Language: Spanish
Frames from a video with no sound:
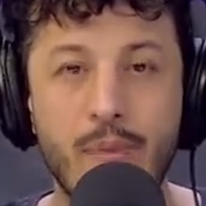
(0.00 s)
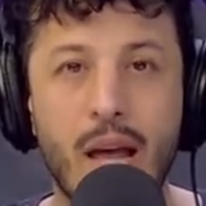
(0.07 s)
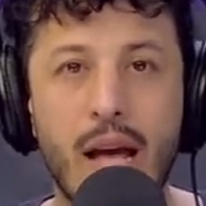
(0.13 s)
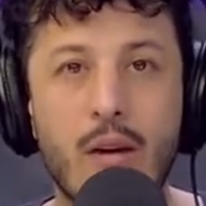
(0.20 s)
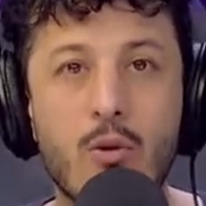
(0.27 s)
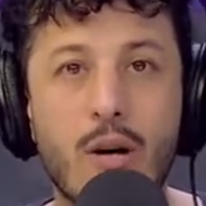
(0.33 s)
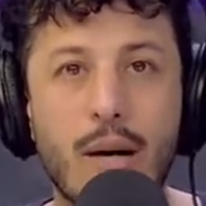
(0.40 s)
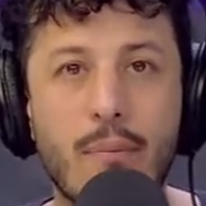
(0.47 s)

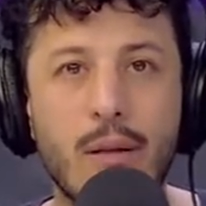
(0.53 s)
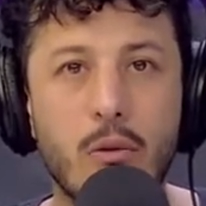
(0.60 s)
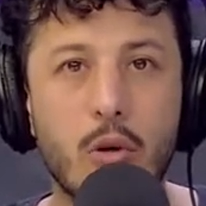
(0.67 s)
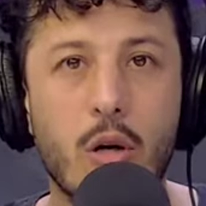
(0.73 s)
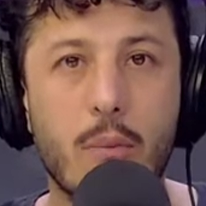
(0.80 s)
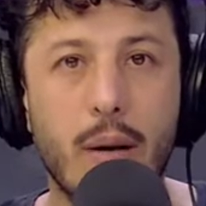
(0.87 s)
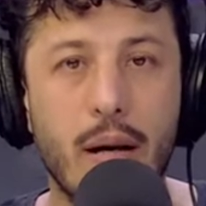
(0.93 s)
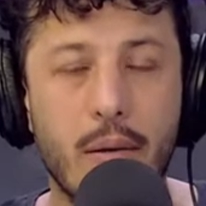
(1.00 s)
En un
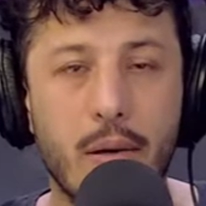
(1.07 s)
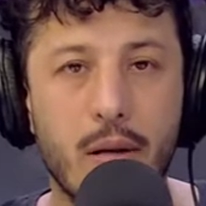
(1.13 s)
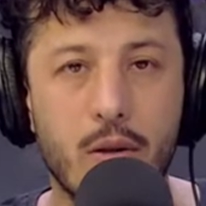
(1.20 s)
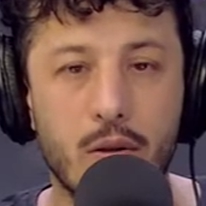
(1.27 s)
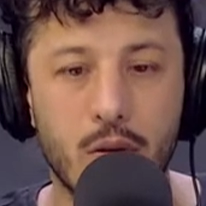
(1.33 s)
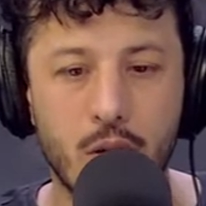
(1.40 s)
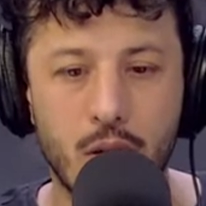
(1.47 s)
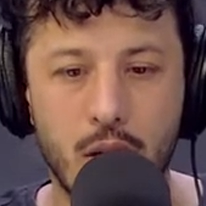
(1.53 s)
capítulo
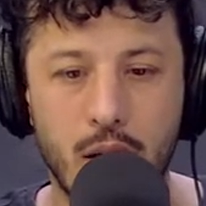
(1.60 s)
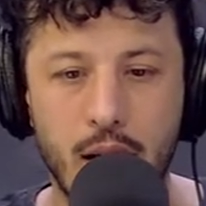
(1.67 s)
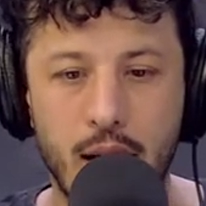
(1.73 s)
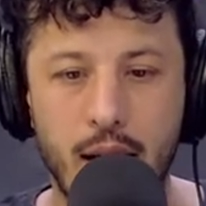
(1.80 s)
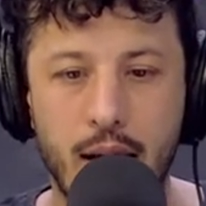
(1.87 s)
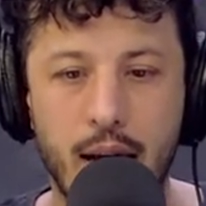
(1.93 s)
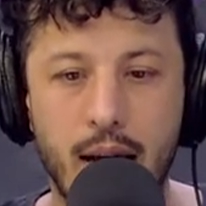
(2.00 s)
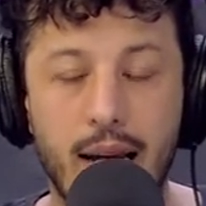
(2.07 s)
previo,
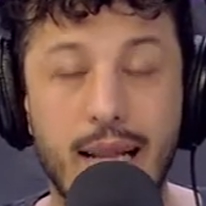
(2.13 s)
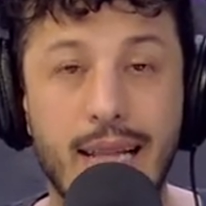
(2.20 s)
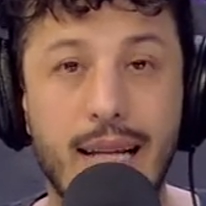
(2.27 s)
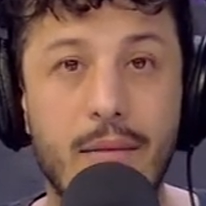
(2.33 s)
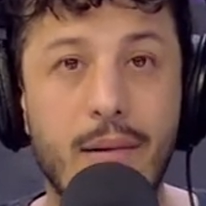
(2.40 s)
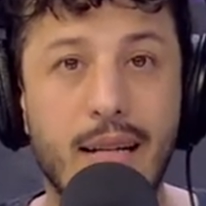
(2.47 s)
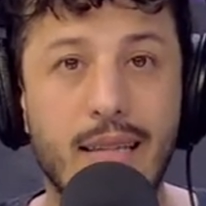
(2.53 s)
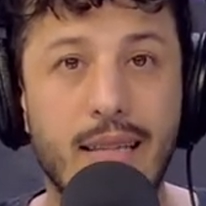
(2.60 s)
eh, el
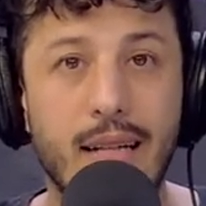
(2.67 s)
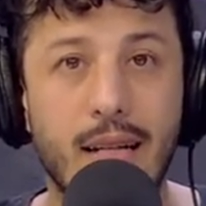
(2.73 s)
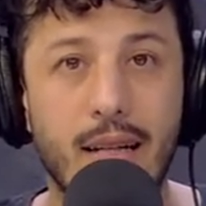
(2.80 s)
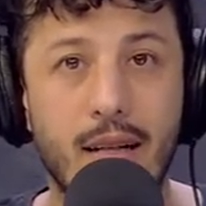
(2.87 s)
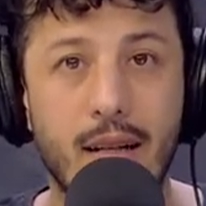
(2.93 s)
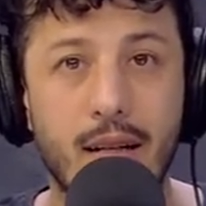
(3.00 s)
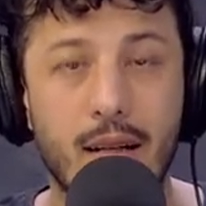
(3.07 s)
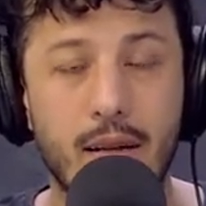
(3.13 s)

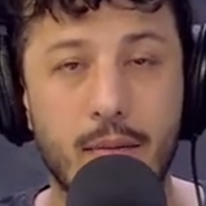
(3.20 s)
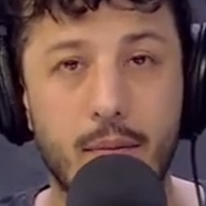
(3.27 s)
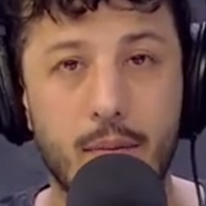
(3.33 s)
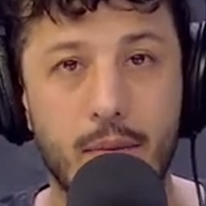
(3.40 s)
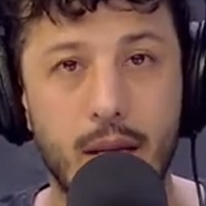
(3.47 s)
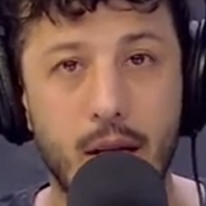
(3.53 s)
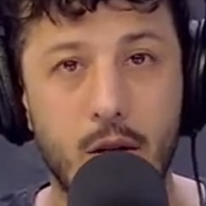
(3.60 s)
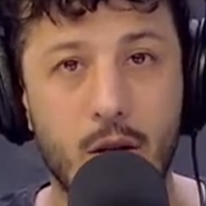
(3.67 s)
debate de los